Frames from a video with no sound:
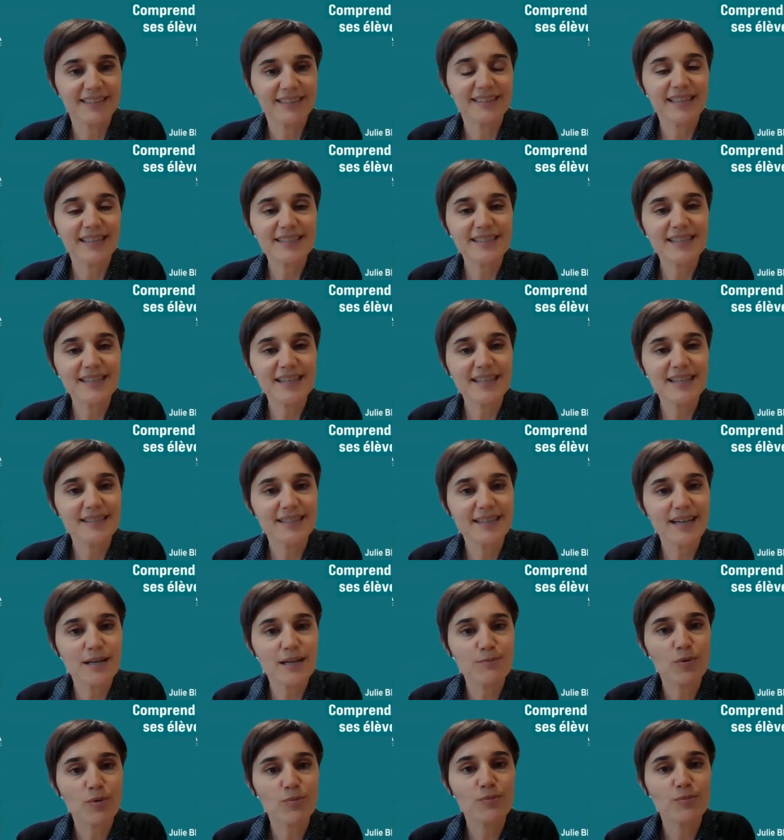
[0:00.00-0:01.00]
Nadia est
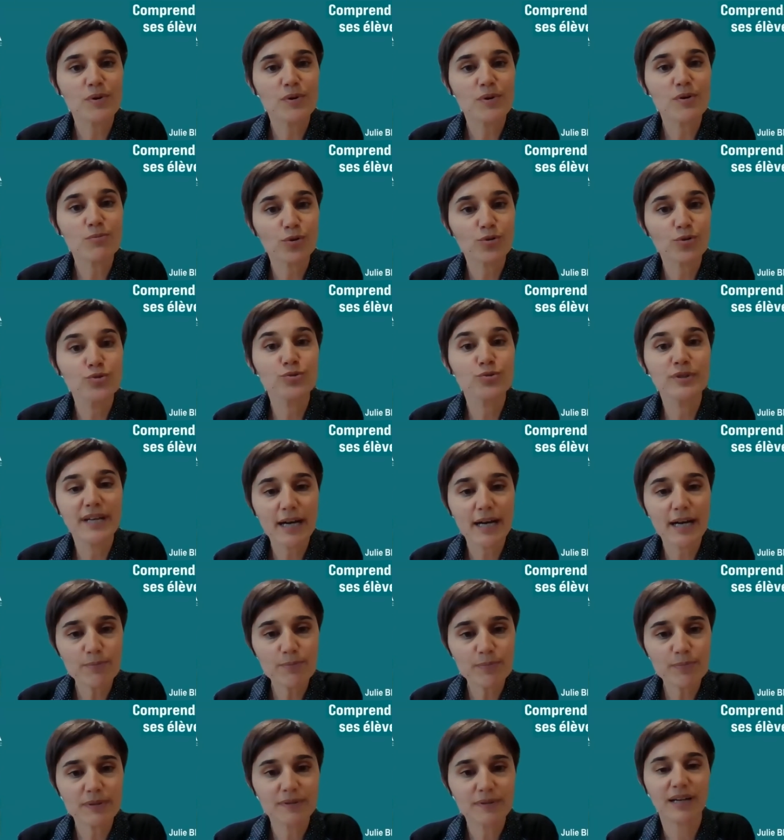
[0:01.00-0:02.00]
également membre du
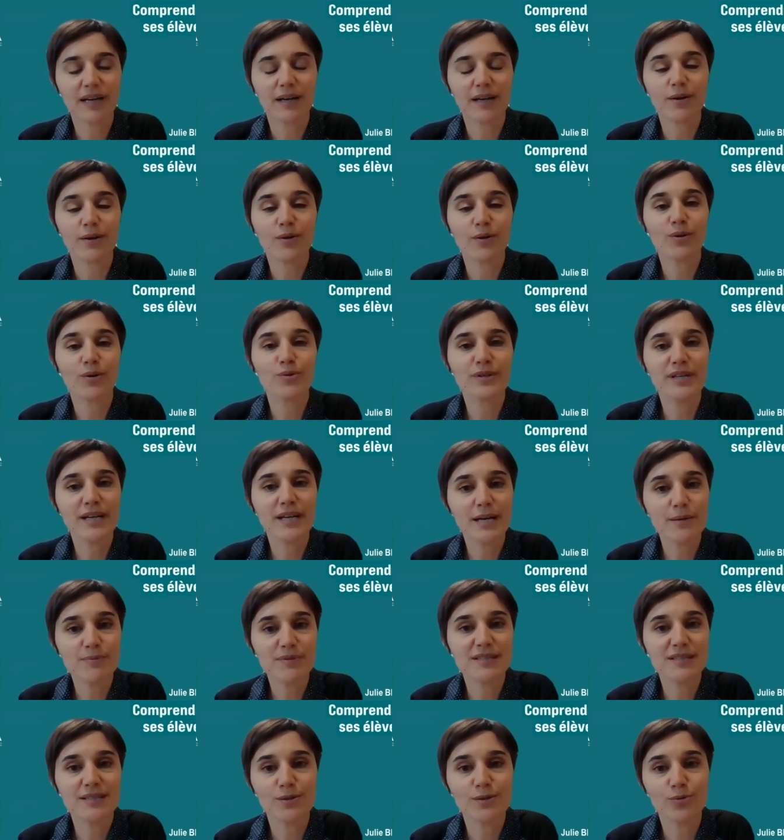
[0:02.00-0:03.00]
GAP. Alors, le
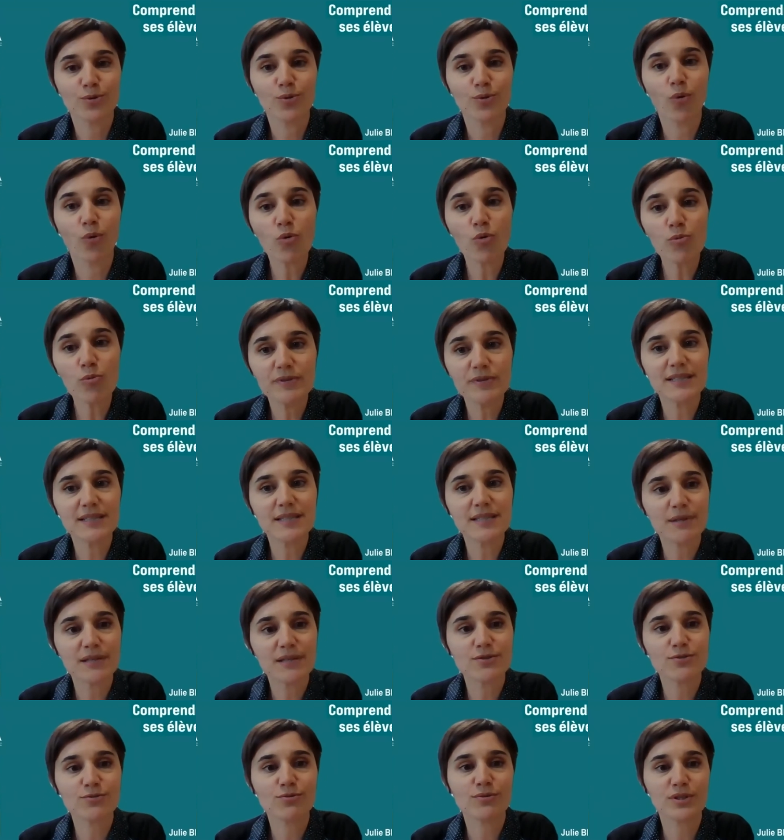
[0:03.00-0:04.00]
GAP, c'est le groupe
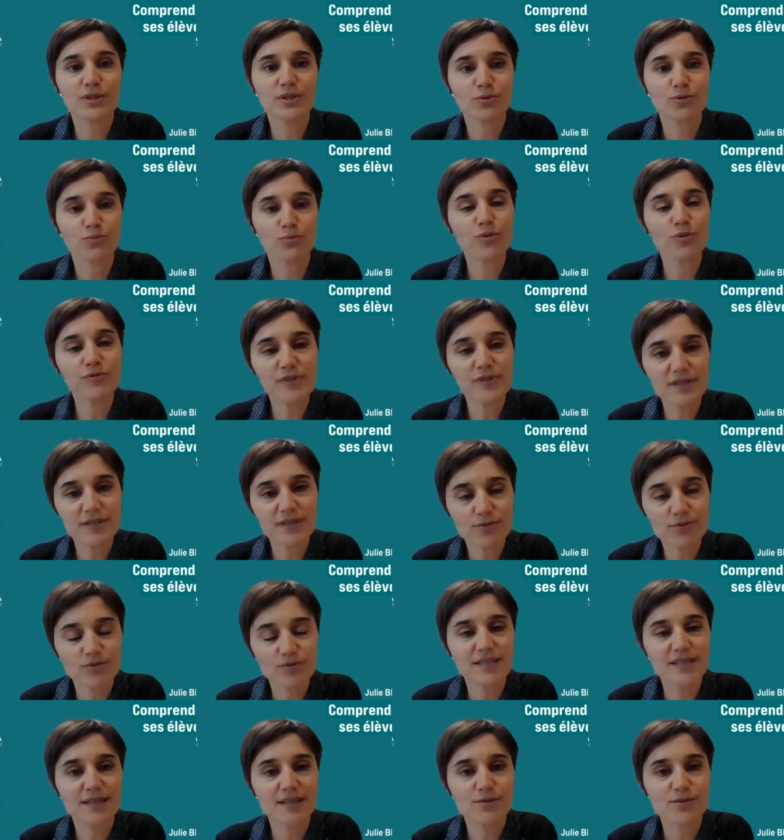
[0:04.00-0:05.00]
d'animation et de
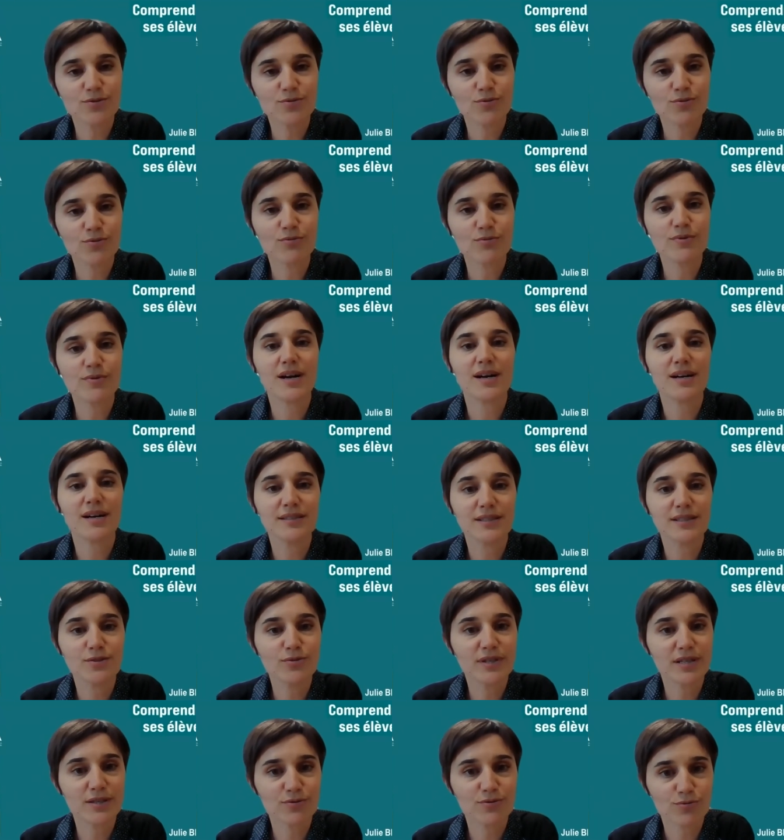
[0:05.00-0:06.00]
professionnalisation en
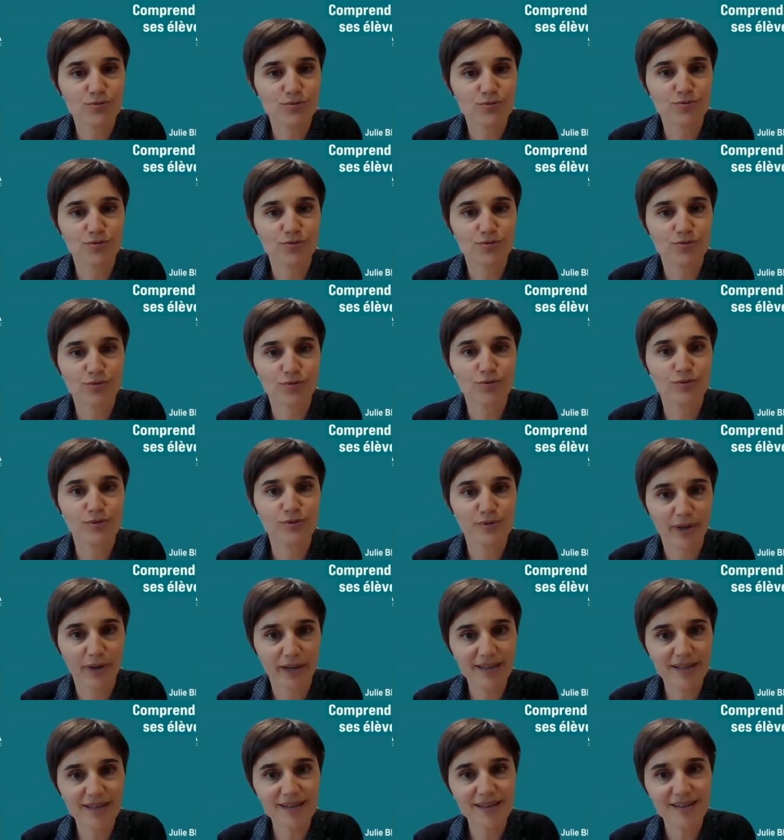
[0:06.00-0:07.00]
éducation
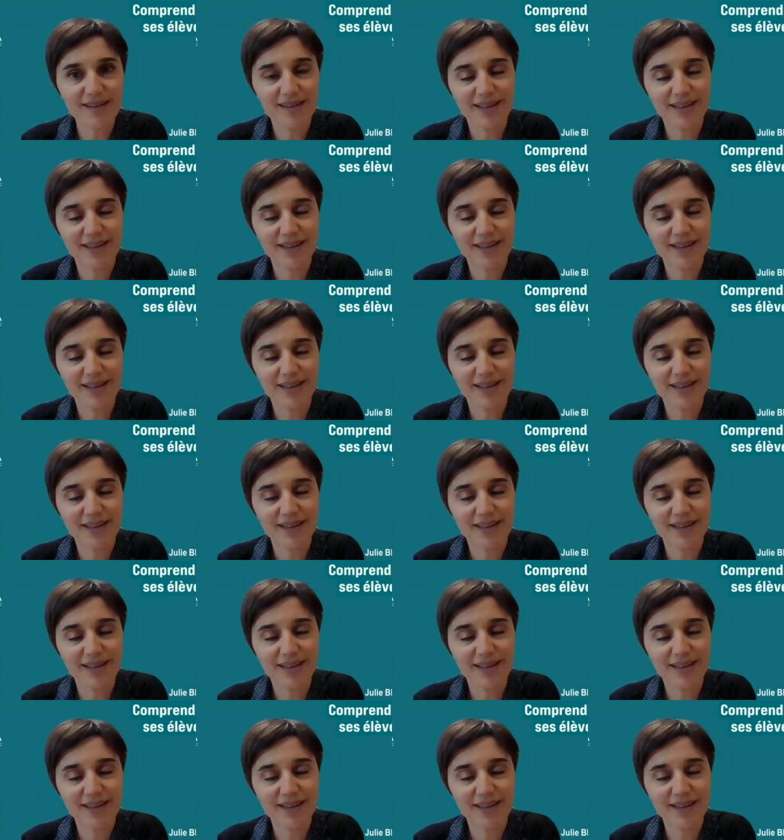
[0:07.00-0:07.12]
socioculturelle.